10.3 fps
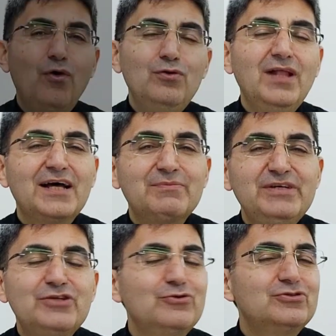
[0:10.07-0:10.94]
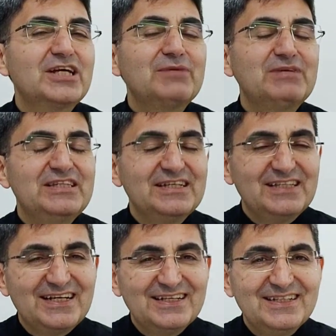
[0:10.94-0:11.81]
Onlar bir gün çekip
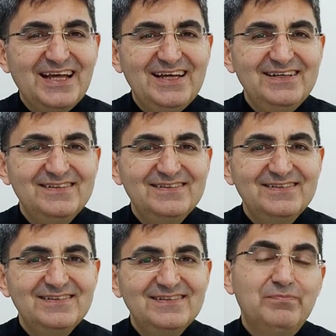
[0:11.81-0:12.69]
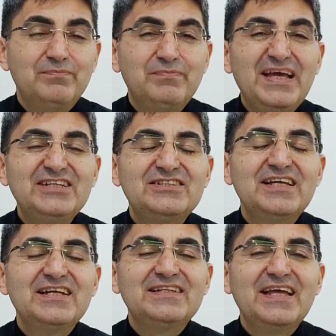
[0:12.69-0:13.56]
gittiklerinde
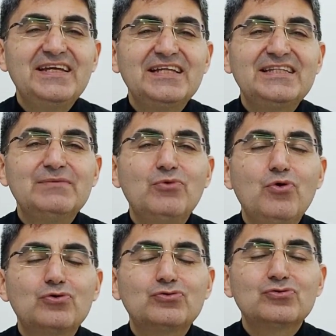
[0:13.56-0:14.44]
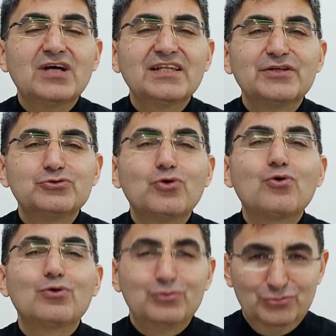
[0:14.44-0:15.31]
peşlerinde yetim öksüz kalan
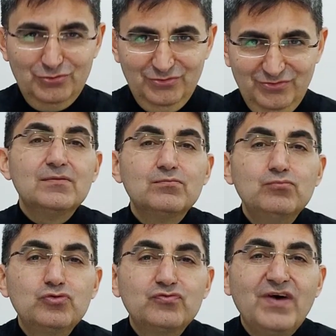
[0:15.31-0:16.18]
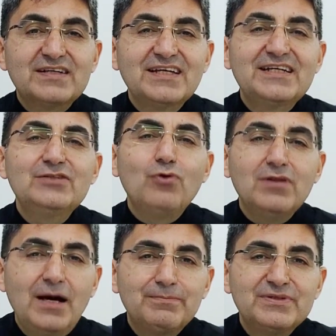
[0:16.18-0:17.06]
çok olur. Mutfaktaki
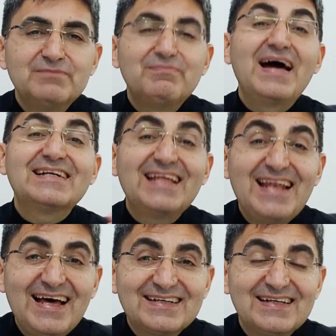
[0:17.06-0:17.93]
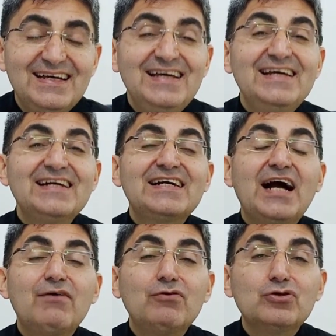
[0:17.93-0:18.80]
dolap, perdeler,
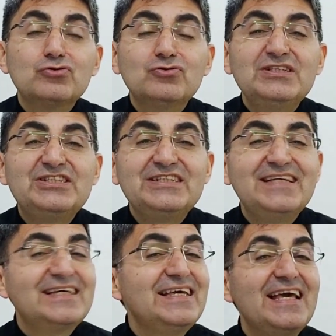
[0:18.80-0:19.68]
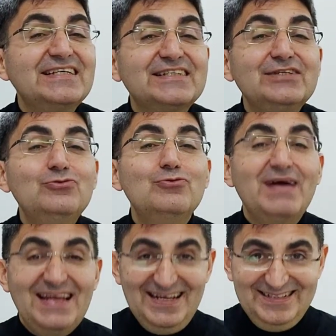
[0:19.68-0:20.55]
kavanozun içindeki eski
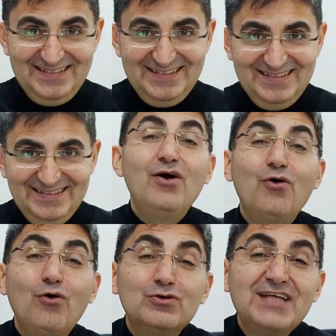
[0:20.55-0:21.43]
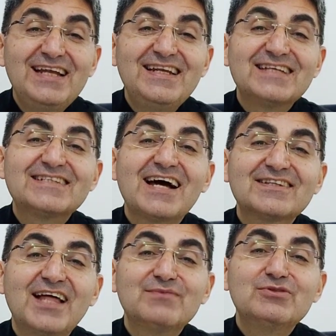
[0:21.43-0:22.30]
düğmeler, özenle
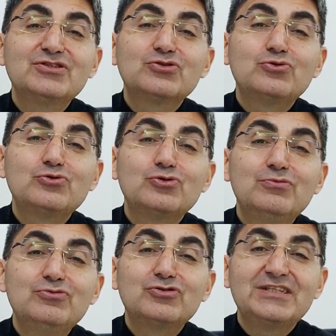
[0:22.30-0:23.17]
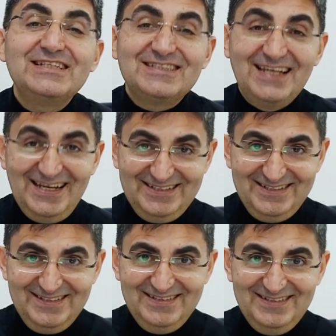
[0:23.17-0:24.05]
saklanmış küçülmüş
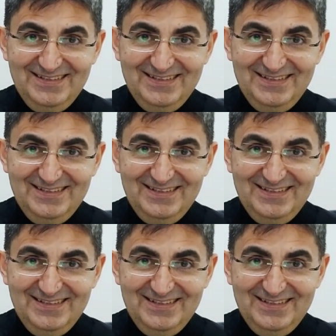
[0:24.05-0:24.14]
giysiler,